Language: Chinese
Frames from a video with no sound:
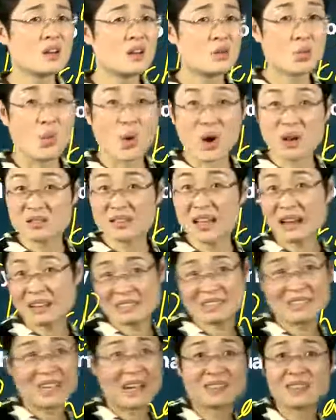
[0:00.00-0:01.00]
王大
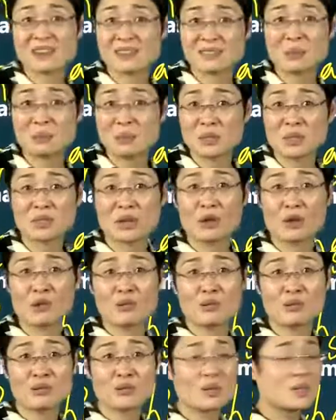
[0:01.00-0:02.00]
侠长那么小。
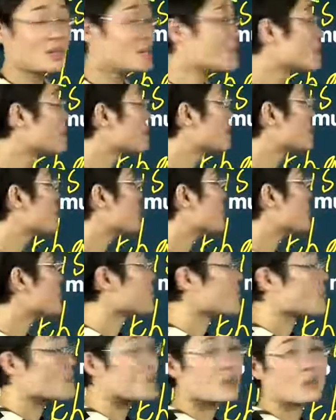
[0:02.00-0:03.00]

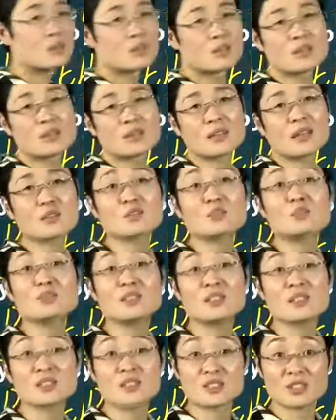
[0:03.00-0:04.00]
嗯，那就不
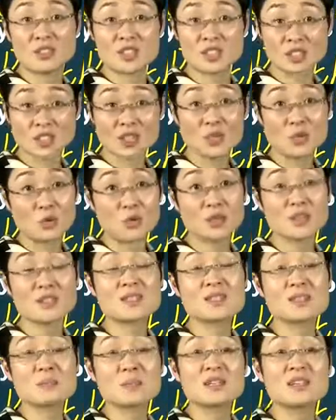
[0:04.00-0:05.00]
写使很多人
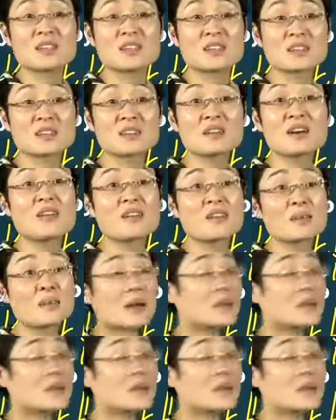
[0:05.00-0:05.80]
自卑的一个称号了吧？